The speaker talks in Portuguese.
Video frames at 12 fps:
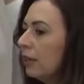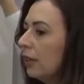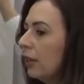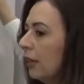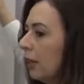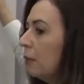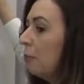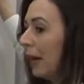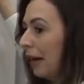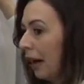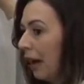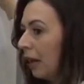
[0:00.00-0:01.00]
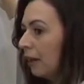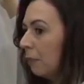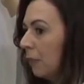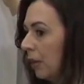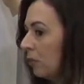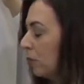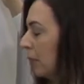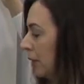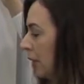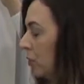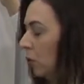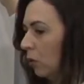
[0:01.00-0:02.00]
ali e parada pelos
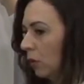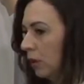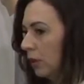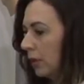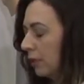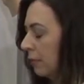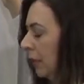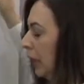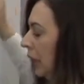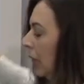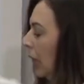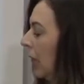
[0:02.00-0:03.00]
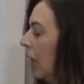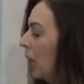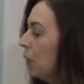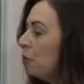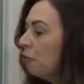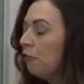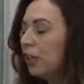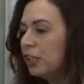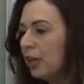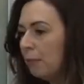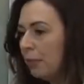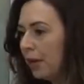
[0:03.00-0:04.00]
batedores. No
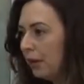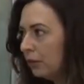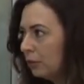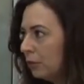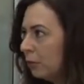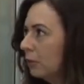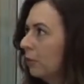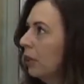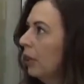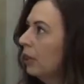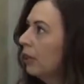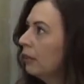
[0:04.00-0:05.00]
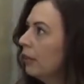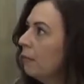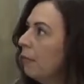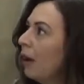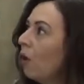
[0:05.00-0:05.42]
fechamento, tem